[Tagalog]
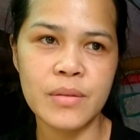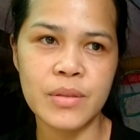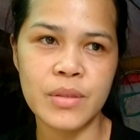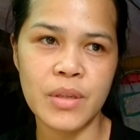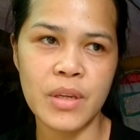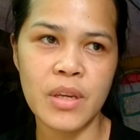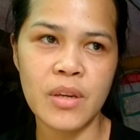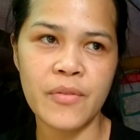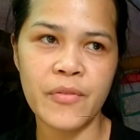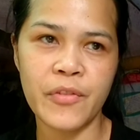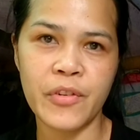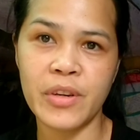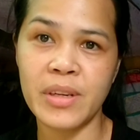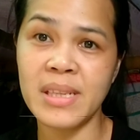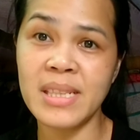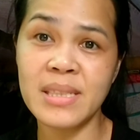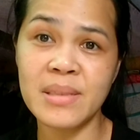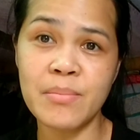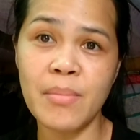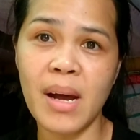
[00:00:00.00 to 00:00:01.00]
So, yun. For
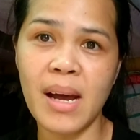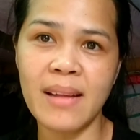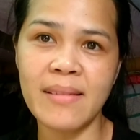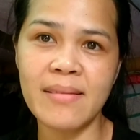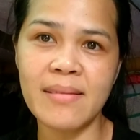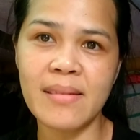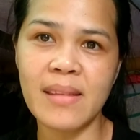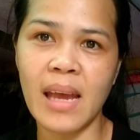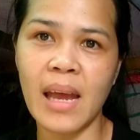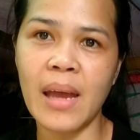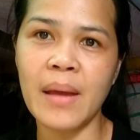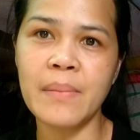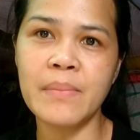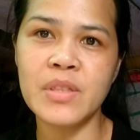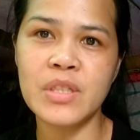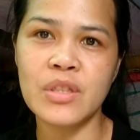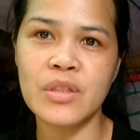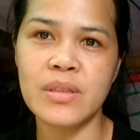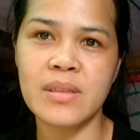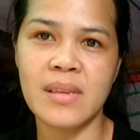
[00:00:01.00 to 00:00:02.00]
this month, I'm
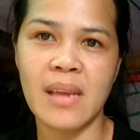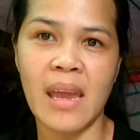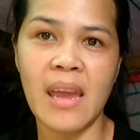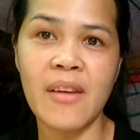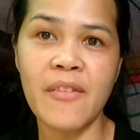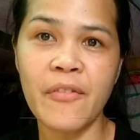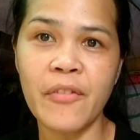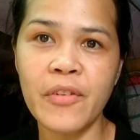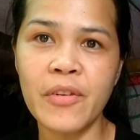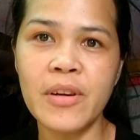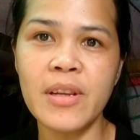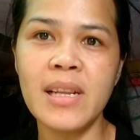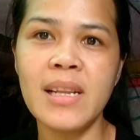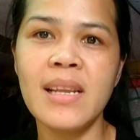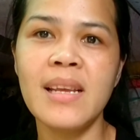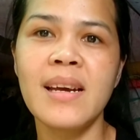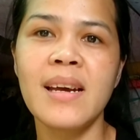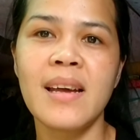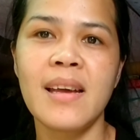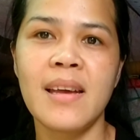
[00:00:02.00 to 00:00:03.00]
so
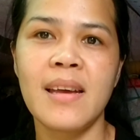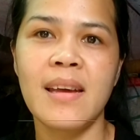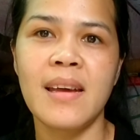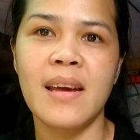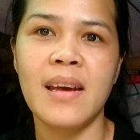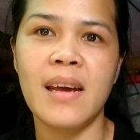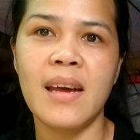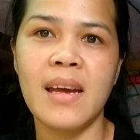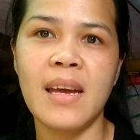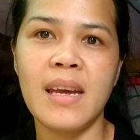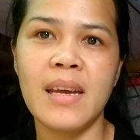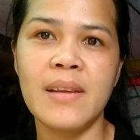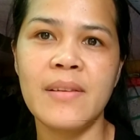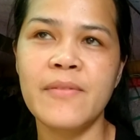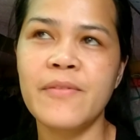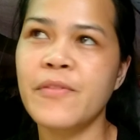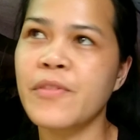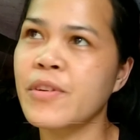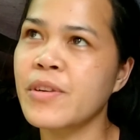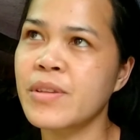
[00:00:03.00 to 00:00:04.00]
thankful.
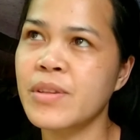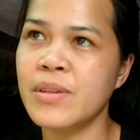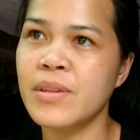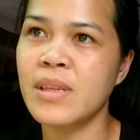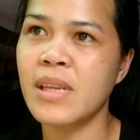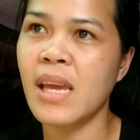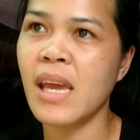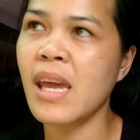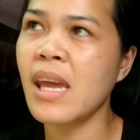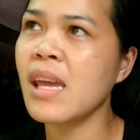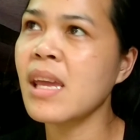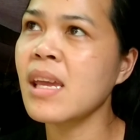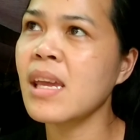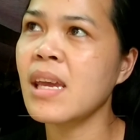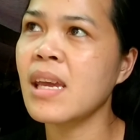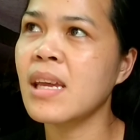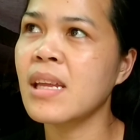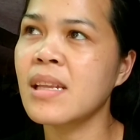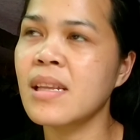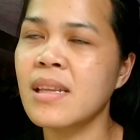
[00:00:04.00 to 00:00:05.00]
And for
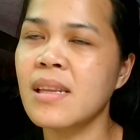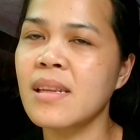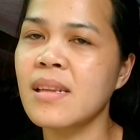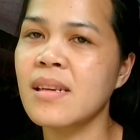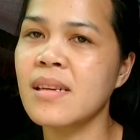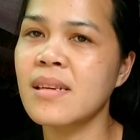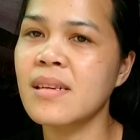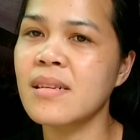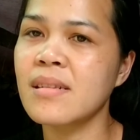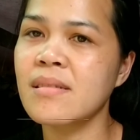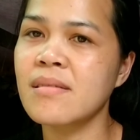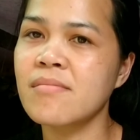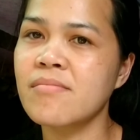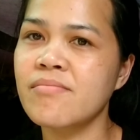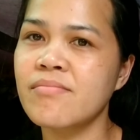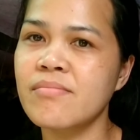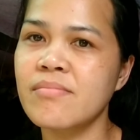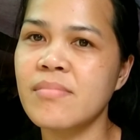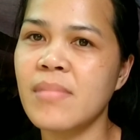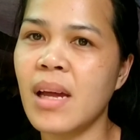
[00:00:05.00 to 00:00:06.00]
today, and
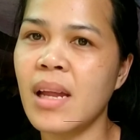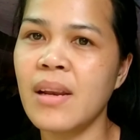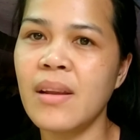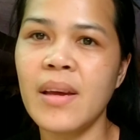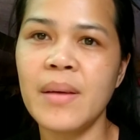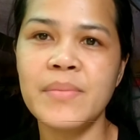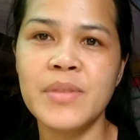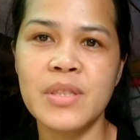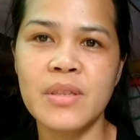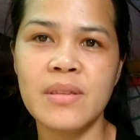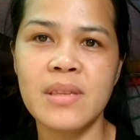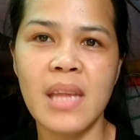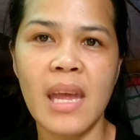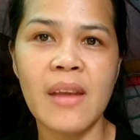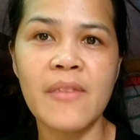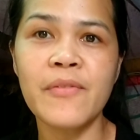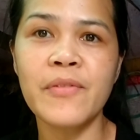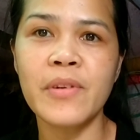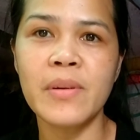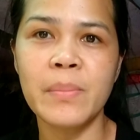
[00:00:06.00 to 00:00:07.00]
ano, I'm so
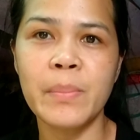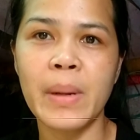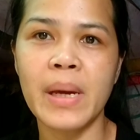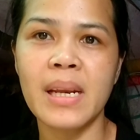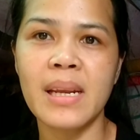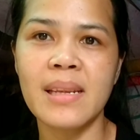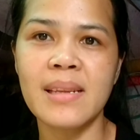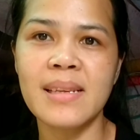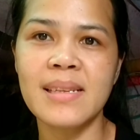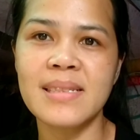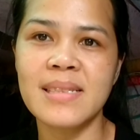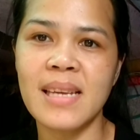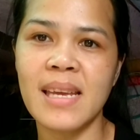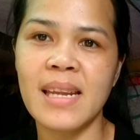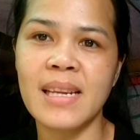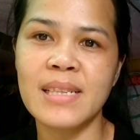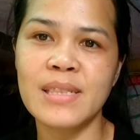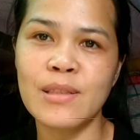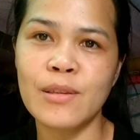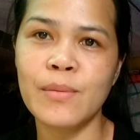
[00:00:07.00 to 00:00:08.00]
thankful pa rin
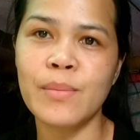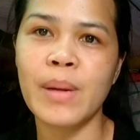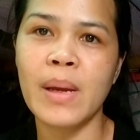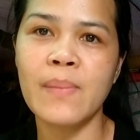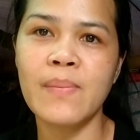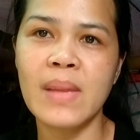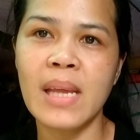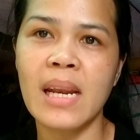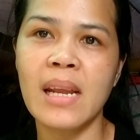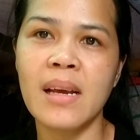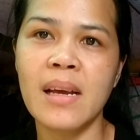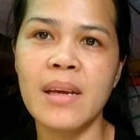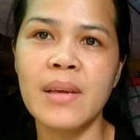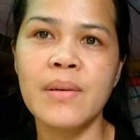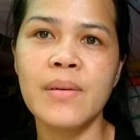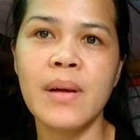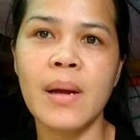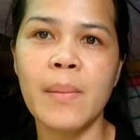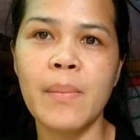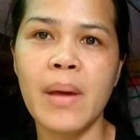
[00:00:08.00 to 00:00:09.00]
kasi na-survive talaga
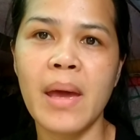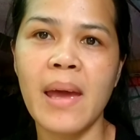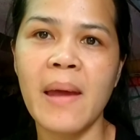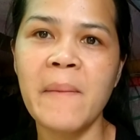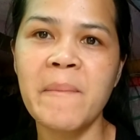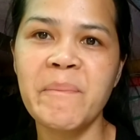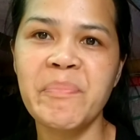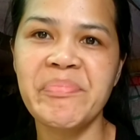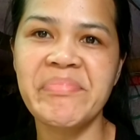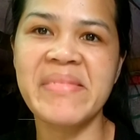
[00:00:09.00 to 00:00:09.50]
yung gabi.